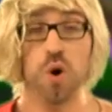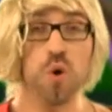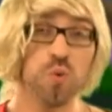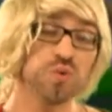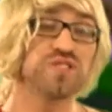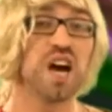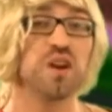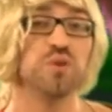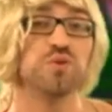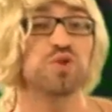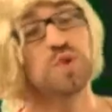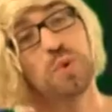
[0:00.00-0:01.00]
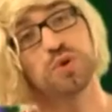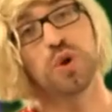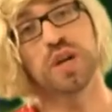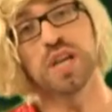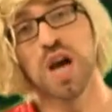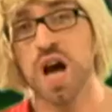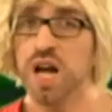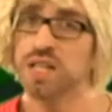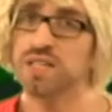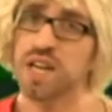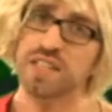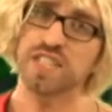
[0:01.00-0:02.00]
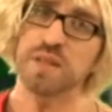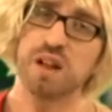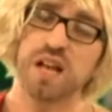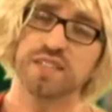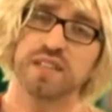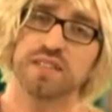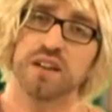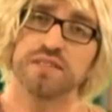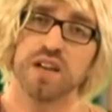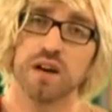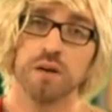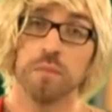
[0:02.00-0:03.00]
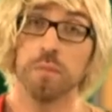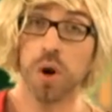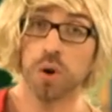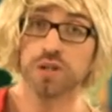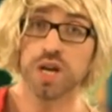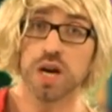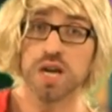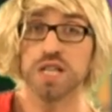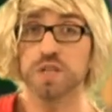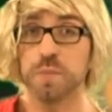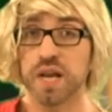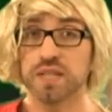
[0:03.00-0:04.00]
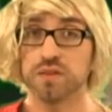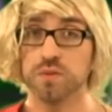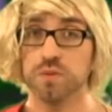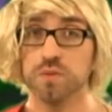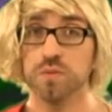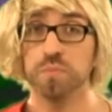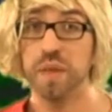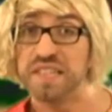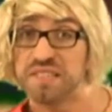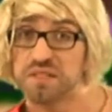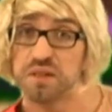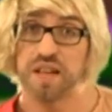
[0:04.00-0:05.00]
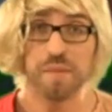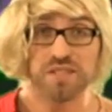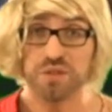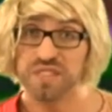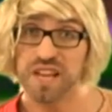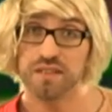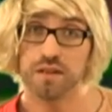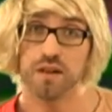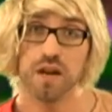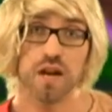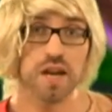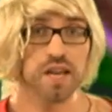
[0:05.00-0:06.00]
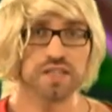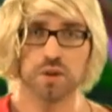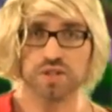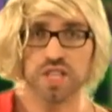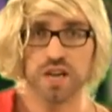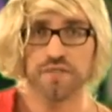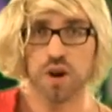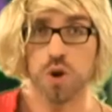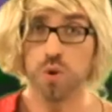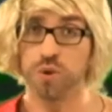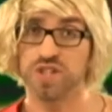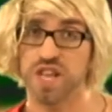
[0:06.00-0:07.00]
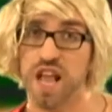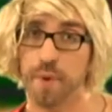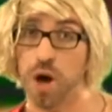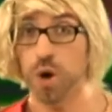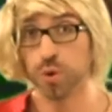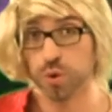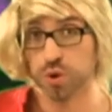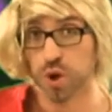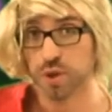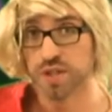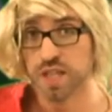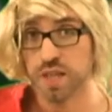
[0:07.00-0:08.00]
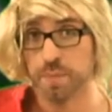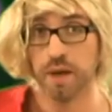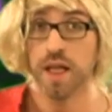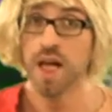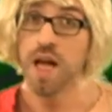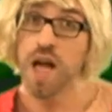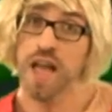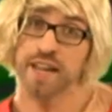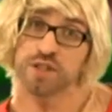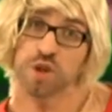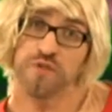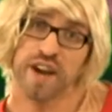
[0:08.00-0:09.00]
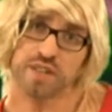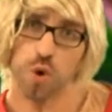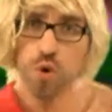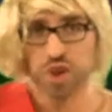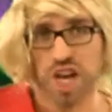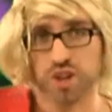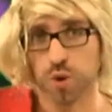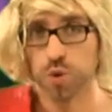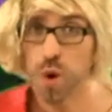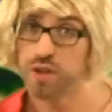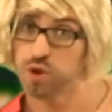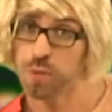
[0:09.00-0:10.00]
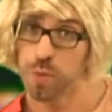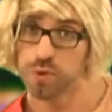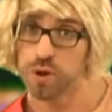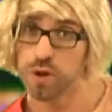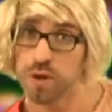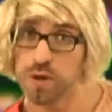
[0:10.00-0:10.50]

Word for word: Honda le Sumotori, Dalzim cet indien, Blanca l'espèce de bestiole amazonienne, et Zangief le célèbre uzan slip. Et ils se fightent aux quatre coins du monde.